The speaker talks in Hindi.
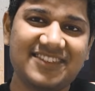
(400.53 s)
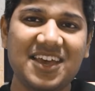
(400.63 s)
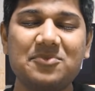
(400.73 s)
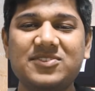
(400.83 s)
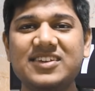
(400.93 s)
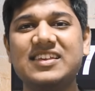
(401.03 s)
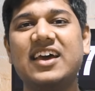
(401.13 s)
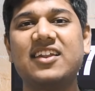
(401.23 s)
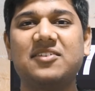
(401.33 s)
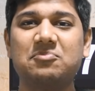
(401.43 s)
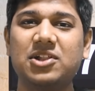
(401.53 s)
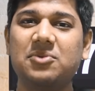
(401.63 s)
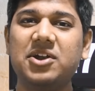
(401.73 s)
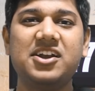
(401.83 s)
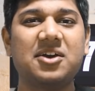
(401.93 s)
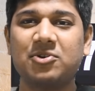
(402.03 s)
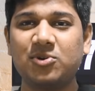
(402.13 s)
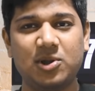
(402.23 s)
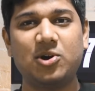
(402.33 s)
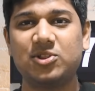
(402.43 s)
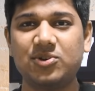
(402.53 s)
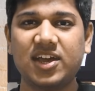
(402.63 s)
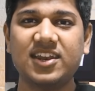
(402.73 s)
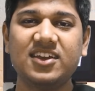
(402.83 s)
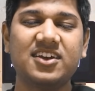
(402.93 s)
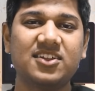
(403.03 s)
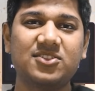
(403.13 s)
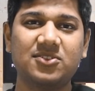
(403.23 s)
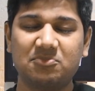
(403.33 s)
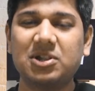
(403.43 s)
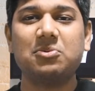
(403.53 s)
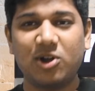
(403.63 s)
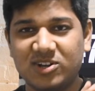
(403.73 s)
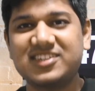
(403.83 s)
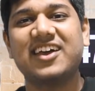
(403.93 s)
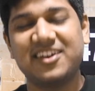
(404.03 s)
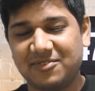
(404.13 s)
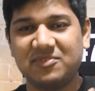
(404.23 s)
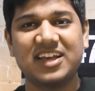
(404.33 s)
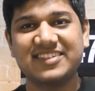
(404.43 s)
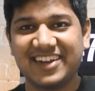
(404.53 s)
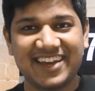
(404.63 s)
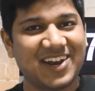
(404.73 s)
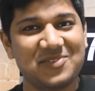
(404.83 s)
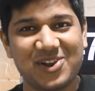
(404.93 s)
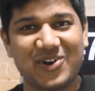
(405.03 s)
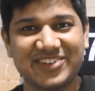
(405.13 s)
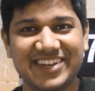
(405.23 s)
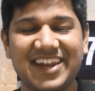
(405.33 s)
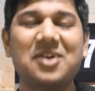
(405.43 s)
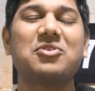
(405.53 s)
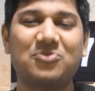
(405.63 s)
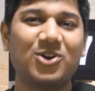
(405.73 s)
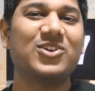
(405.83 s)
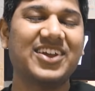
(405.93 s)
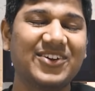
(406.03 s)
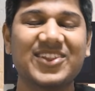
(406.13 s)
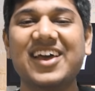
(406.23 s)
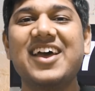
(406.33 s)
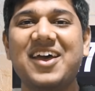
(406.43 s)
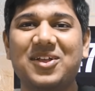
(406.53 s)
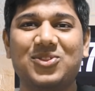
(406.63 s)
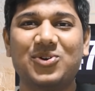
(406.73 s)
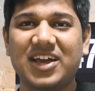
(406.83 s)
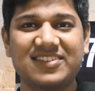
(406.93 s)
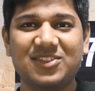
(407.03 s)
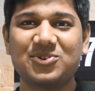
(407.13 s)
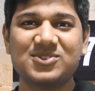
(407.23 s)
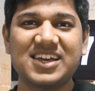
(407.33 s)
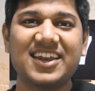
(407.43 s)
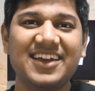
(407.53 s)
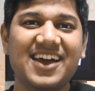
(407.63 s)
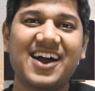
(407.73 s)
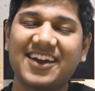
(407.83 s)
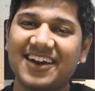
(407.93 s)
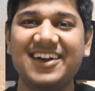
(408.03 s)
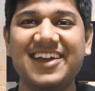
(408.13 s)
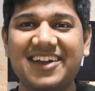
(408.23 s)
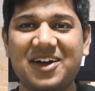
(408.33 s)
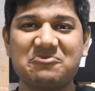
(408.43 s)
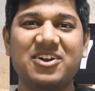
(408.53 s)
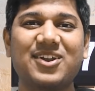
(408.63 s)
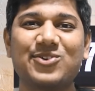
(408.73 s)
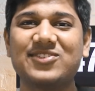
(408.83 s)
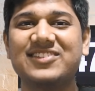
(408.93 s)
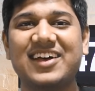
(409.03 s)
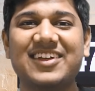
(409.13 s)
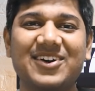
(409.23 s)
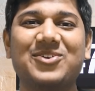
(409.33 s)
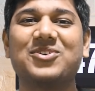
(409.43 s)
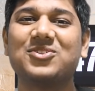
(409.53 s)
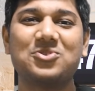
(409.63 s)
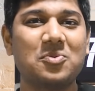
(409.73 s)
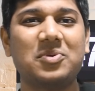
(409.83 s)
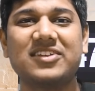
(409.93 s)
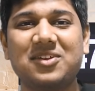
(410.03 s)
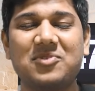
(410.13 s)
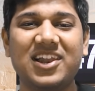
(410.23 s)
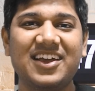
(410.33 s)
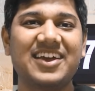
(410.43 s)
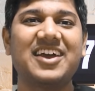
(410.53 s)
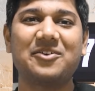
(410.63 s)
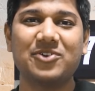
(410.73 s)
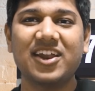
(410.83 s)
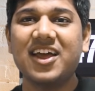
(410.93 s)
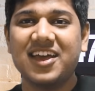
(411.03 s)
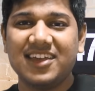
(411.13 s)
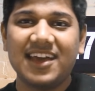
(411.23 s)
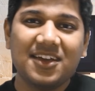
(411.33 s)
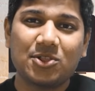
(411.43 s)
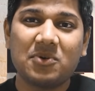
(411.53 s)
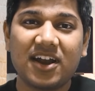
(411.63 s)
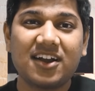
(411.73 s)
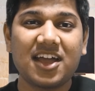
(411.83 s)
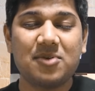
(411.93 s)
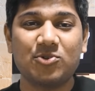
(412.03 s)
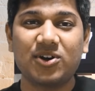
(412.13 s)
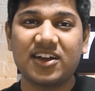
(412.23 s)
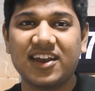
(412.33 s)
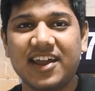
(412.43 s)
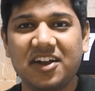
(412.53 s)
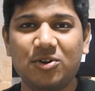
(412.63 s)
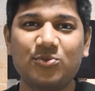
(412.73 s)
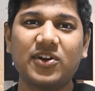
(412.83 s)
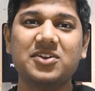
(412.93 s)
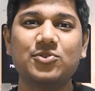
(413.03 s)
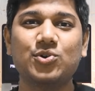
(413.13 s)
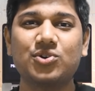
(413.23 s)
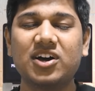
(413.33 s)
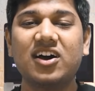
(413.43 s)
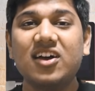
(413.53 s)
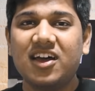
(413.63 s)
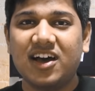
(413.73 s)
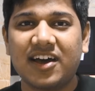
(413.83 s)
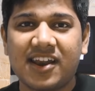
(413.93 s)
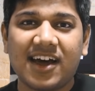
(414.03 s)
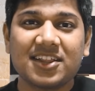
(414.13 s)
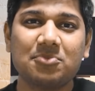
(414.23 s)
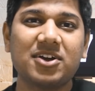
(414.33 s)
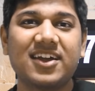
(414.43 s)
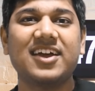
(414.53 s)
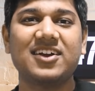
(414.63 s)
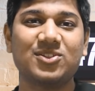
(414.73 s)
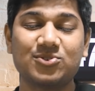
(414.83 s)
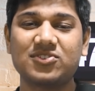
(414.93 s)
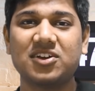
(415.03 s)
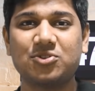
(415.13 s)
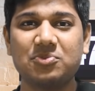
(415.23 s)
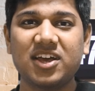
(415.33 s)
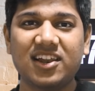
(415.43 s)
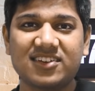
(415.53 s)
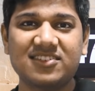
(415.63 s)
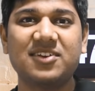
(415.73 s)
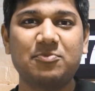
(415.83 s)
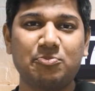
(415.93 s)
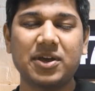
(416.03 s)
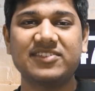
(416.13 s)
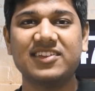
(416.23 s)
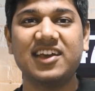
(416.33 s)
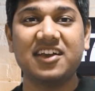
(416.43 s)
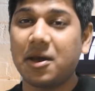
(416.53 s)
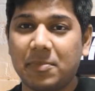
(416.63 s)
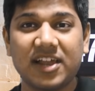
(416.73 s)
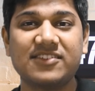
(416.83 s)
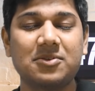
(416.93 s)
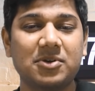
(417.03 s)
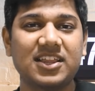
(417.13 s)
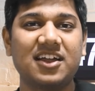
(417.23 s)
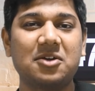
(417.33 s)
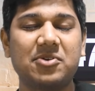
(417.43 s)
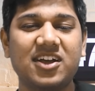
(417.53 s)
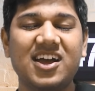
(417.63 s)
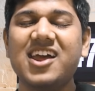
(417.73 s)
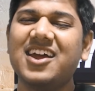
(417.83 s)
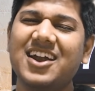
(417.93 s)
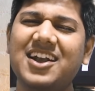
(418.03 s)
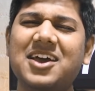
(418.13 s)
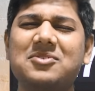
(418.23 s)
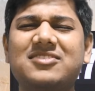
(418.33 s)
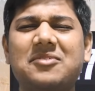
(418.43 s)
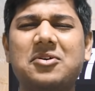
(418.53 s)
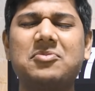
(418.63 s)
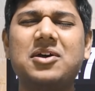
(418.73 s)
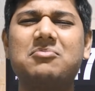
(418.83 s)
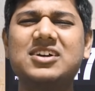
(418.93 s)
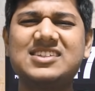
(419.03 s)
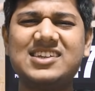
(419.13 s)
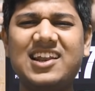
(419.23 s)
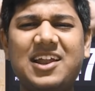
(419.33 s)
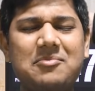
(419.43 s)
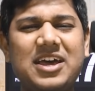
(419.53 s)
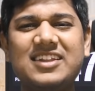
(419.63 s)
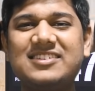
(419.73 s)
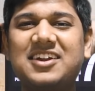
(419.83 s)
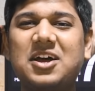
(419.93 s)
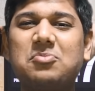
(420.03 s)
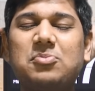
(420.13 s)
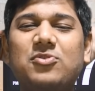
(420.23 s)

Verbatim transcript: सेम चीज़ यार मतलब इंडिया में कोई लॉ तो है नहीं कि मतलब लॉज हैं ऐसा नहीं कह रहा मैं लॉज ही नहीं है बट फॉलो नहीं होते तो ऐसा तो कुछ है नहीं कि आठ घंटे ही काम करना है उससे ज़्यादा करोगे तो तुम्हें पैसे मिलेंगे या फिर यही तुम्हारा टाइम होगा कि नाइन टू फाइव ही होगा अगर रात में कराएंगे तो उसका तुम्हें अलग से पैसे देंगे या पहले से बताना पड़ेगा इंडिया में सब अपना मस्त चल रहा है मैनेजर कभी